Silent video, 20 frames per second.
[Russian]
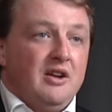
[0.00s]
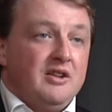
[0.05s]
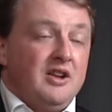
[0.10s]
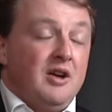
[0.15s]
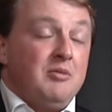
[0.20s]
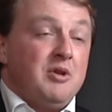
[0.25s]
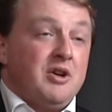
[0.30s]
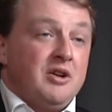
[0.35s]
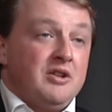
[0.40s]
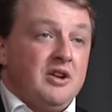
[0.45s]
И
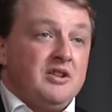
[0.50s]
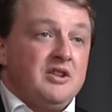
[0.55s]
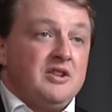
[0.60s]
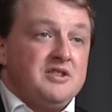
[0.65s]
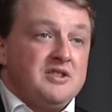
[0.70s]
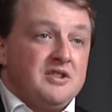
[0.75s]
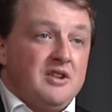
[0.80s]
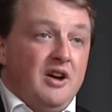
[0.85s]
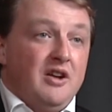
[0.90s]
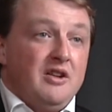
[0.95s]
там их надо
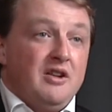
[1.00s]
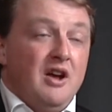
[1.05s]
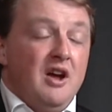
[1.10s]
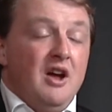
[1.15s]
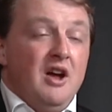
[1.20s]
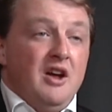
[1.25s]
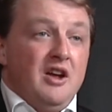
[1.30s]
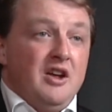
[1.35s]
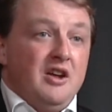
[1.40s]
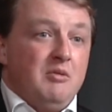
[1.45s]
искать.
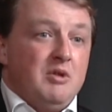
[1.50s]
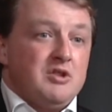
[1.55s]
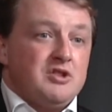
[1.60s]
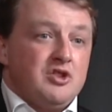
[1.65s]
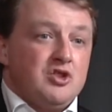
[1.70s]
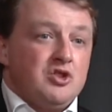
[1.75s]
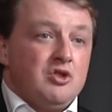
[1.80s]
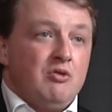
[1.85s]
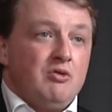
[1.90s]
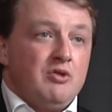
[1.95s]
И
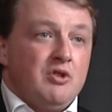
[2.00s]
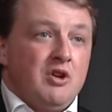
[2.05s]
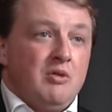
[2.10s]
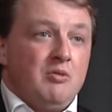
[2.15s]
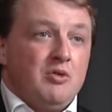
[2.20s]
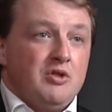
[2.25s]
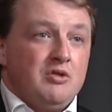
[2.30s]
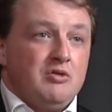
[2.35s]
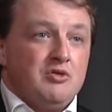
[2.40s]
маски шоу никому не